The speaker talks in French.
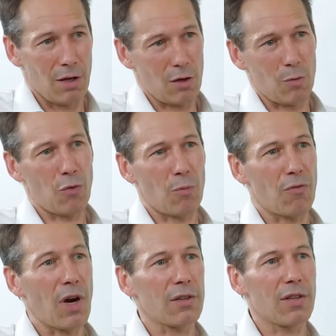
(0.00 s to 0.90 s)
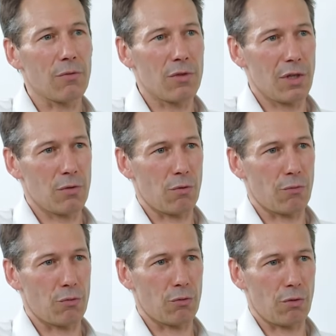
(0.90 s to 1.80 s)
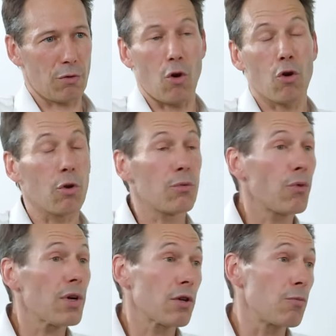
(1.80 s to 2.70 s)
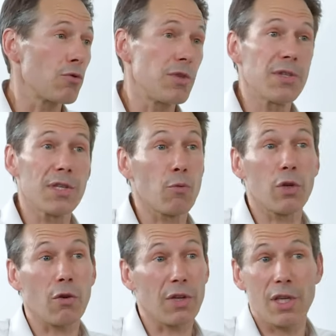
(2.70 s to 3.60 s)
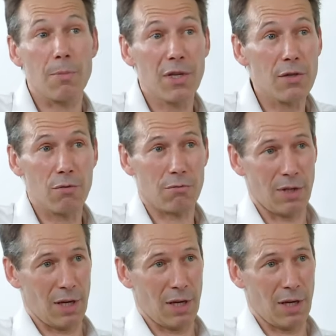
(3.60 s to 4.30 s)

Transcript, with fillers: Euh, euh, pour pouvoir intervenir sur le futur. Alors encore une fois, comme je le disais, ça peut être en adaptation.